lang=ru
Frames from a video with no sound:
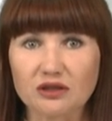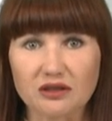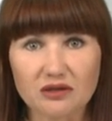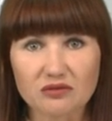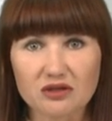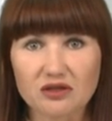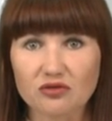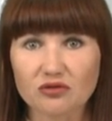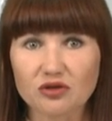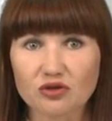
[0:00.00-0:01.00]
Гимс несет
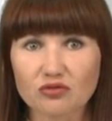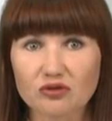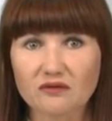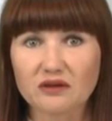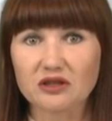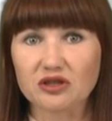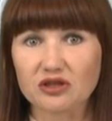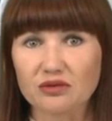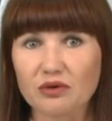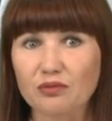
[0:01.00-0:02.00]
дежурство в
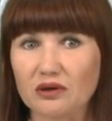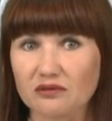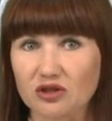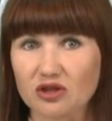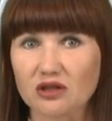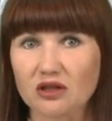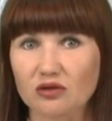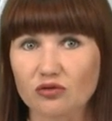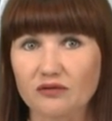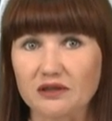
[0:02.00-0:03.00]
режиме повышенной
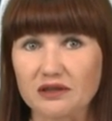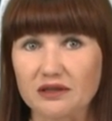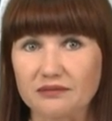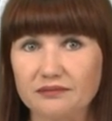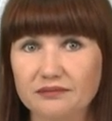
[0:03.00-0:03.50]
готовности.